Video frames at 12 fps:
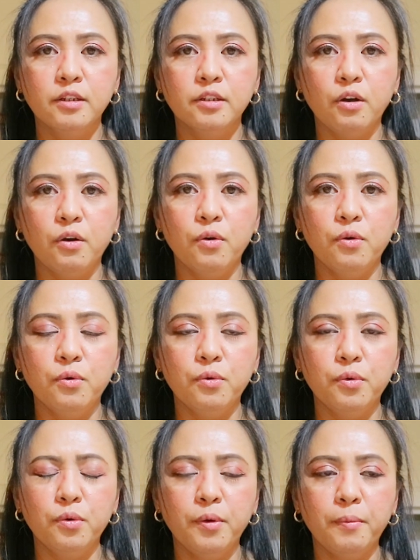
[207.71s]
So,
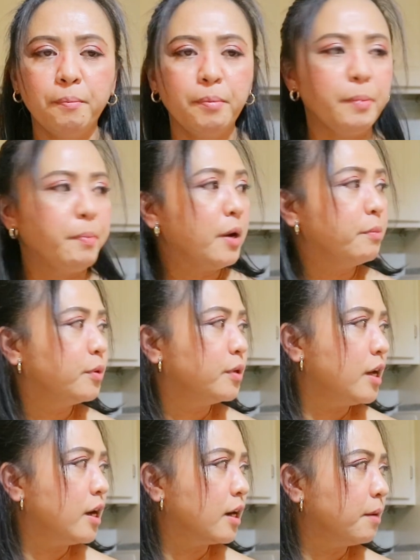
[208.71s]
prepare
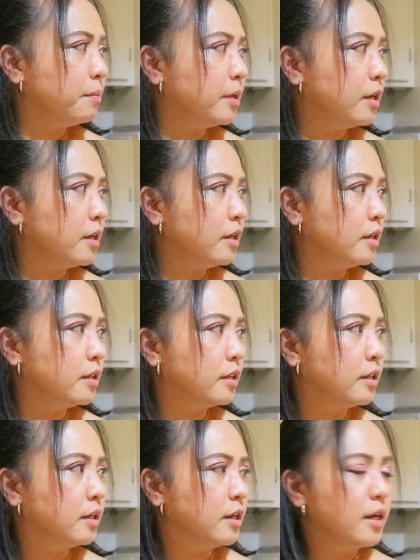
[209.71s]
muna kami.
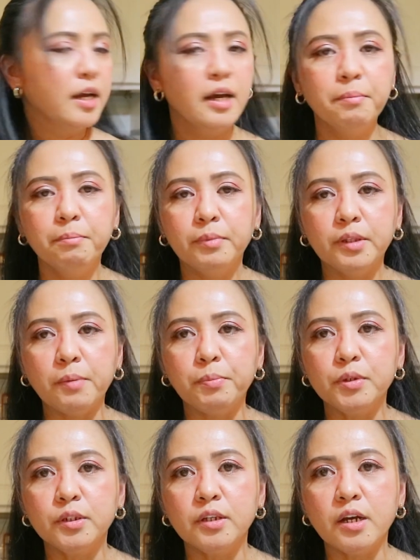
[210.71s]

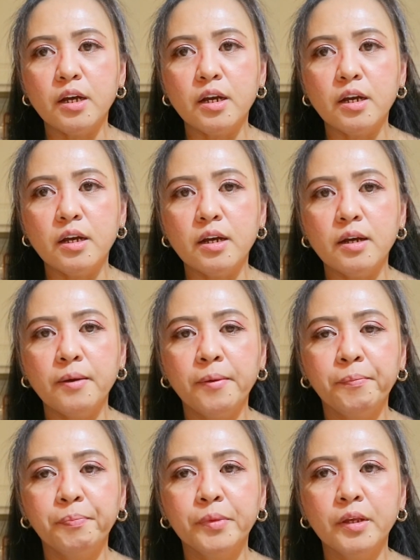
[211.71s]
Tapos, uh,
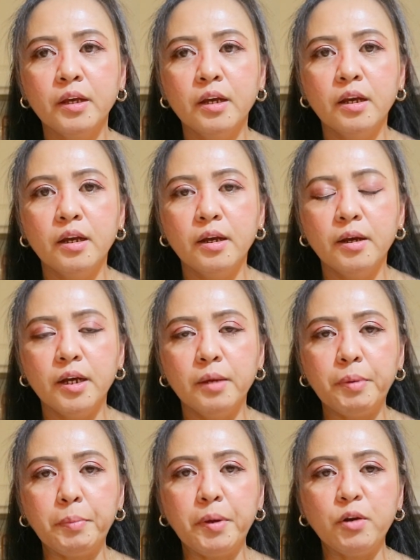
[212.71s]

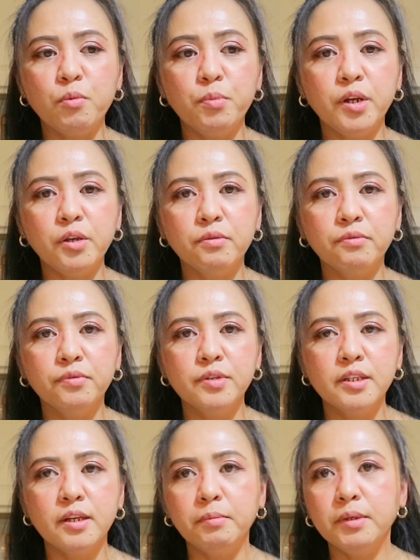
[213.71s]
i-prepare ko muna yung
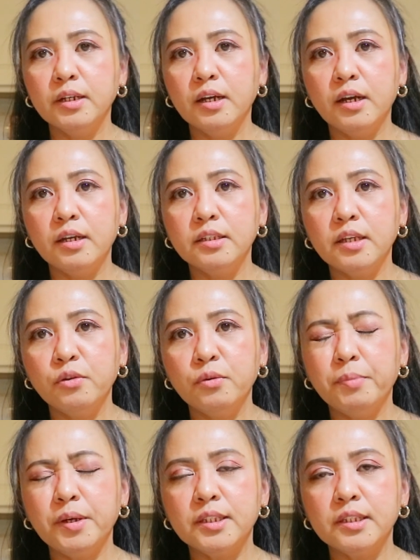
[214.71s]
foods namin guys.
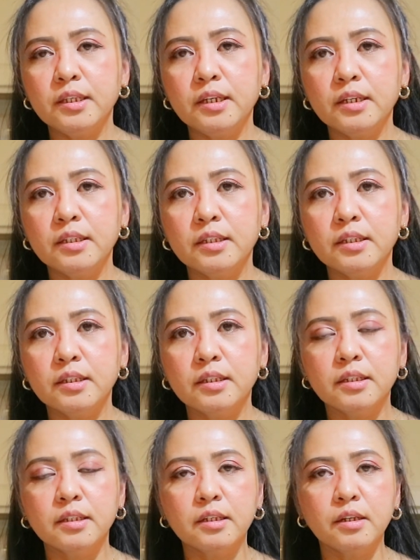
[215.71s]
Ano pa
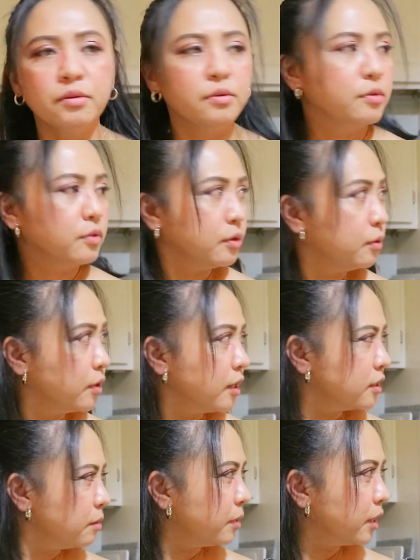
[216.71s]
6, anong
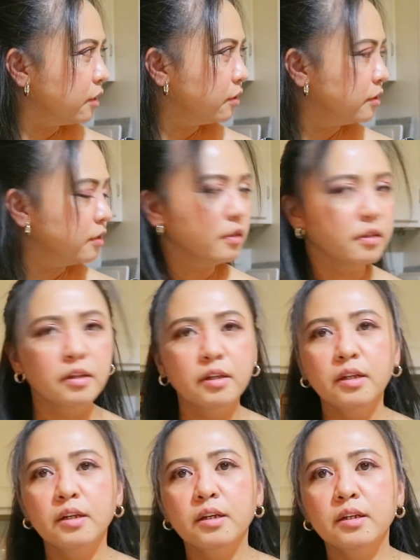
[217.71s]
oras na ba ngayon?
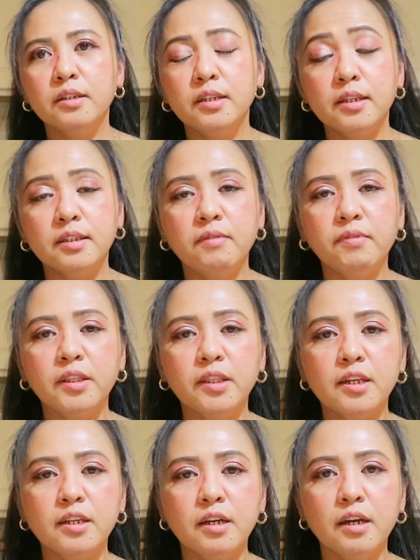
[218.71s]

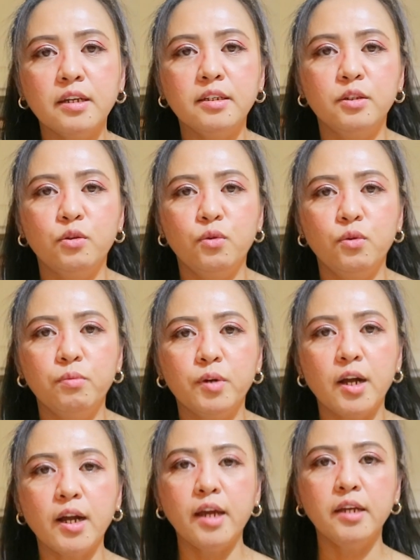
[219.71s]
6.17 guys. So,
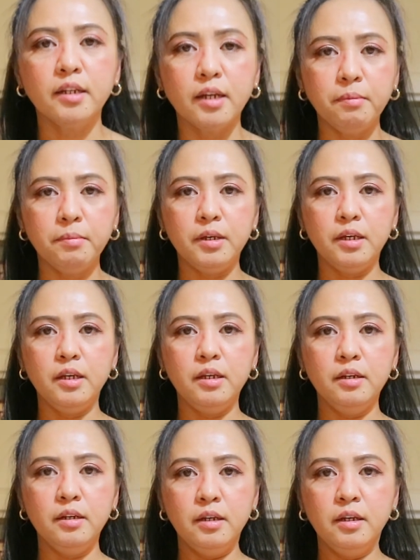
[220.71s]
kakain kami.